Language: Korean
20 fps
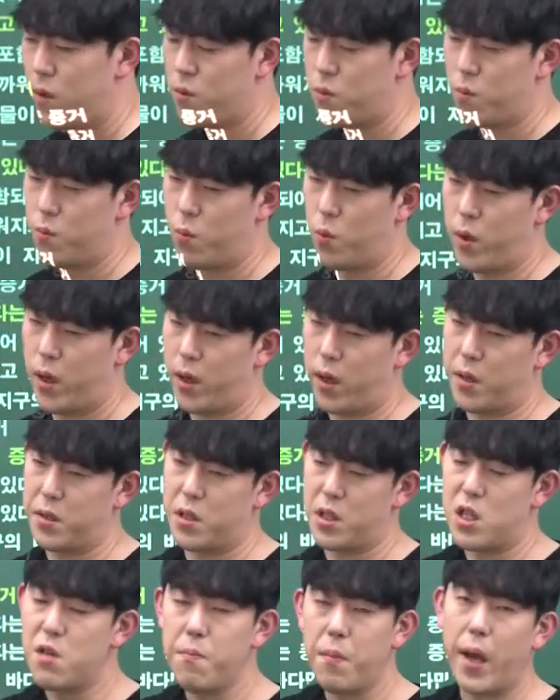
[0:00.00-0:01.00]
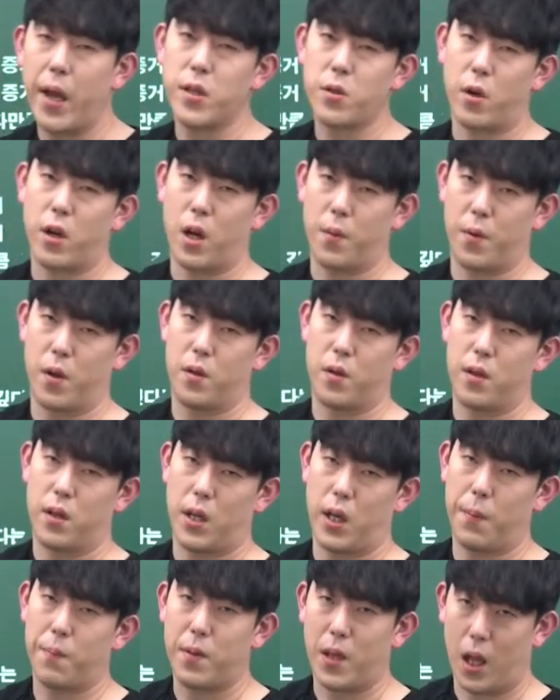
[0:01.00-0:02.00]
좀 뭐랄까 심해져라면
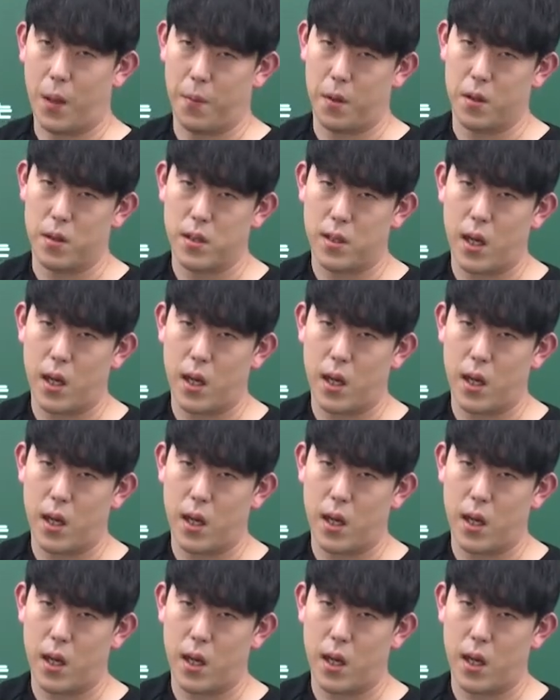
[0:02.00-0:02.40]
깊다면